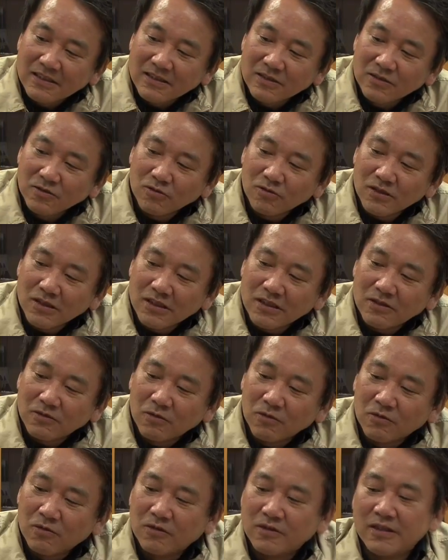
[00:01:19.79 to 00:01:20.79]
非常に
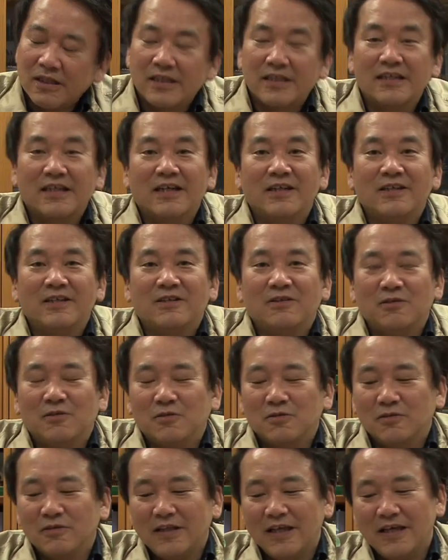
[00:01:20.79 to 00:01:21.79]
こう出来がいいという
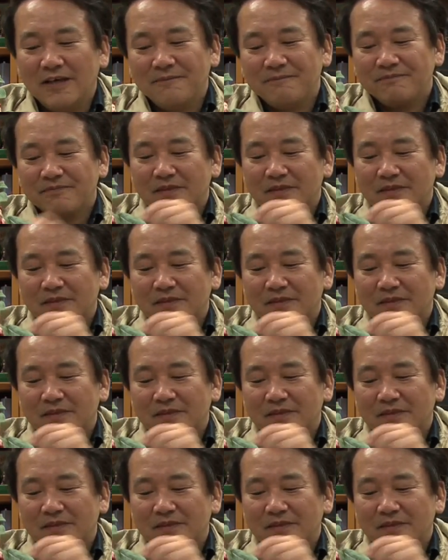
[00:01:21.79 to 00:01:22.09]
ことで